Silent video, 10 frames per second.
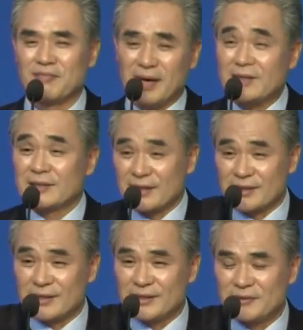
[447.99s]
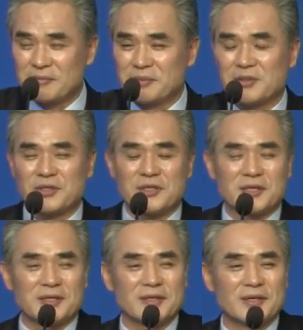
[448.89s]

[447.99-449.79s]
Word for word: 마른 땅이 펼쳐지게 돼.